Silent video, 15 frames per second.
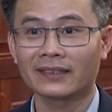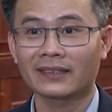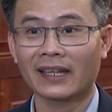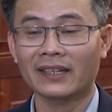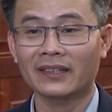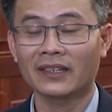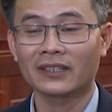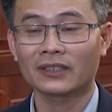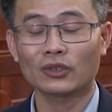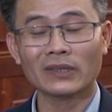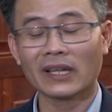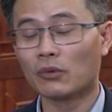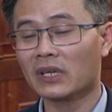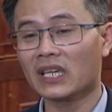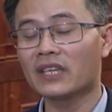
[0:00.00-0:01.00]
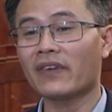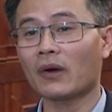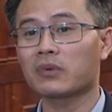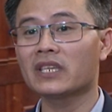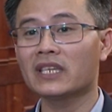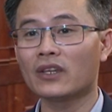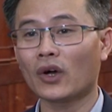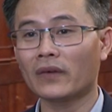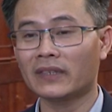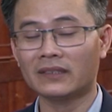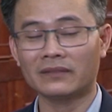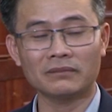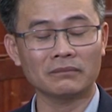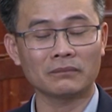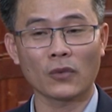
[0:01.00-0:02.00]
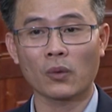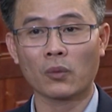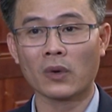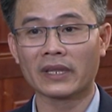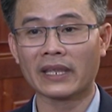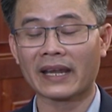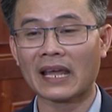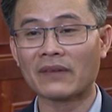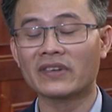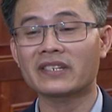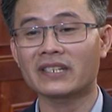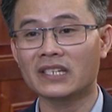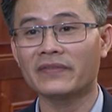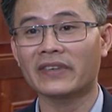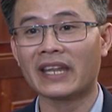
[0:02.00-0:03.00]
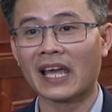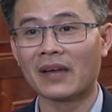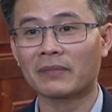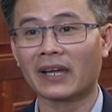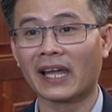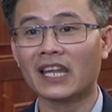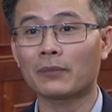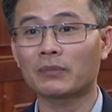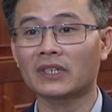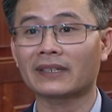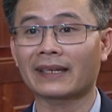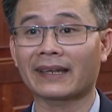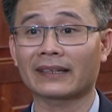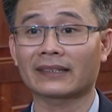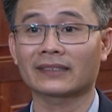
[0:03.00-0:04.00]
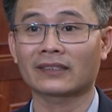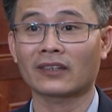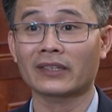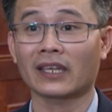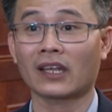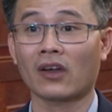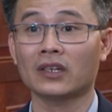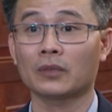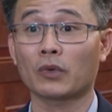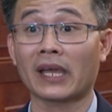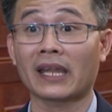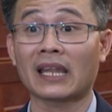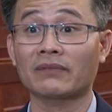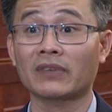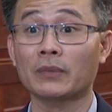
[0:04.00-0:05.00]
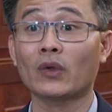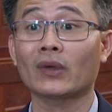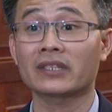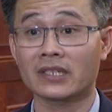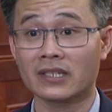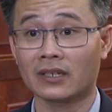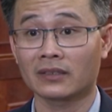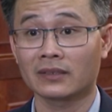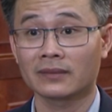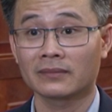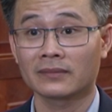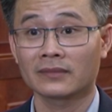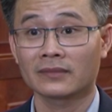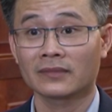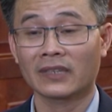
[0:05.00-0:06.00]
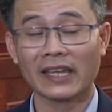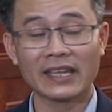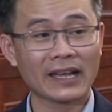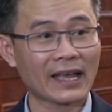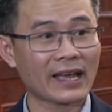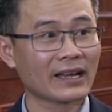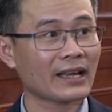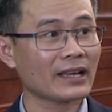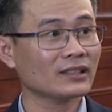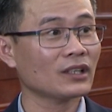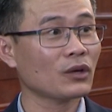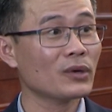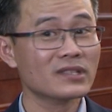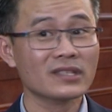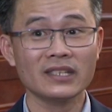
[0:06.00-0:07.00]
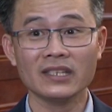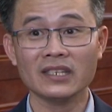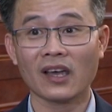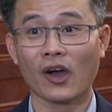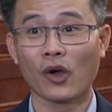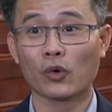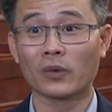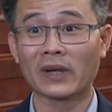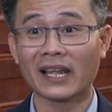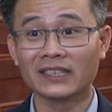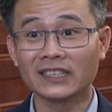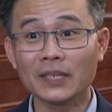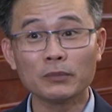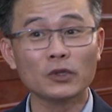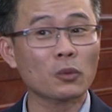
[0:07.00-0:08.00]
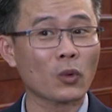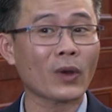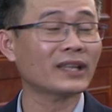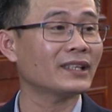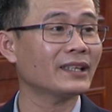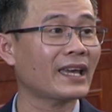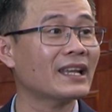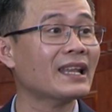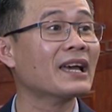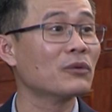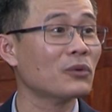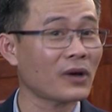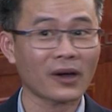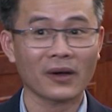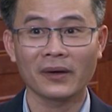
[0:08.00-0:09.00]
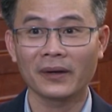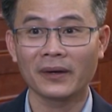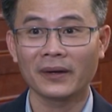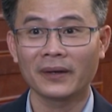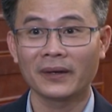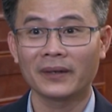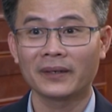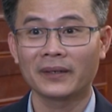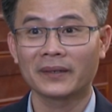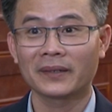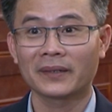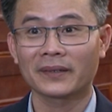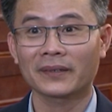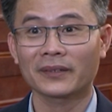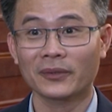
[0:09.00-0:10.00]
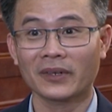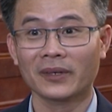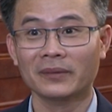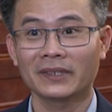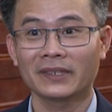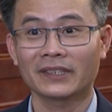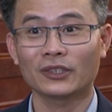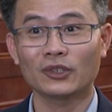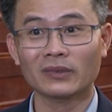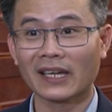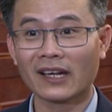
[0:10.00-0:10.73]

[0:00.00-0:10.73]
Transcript: Đấy, chúng ta không kỳ vọng gì đối với một quốc gia đang phát triển như Việt Nam ngay lập tức có thể có được một hành lang pháp lý hoàn chỉnh được. Ngay cả các nước o e xê đê họ cũng đang tiếp tục hoàn thiện cái hành lang của họ, đúng không? Thì chúng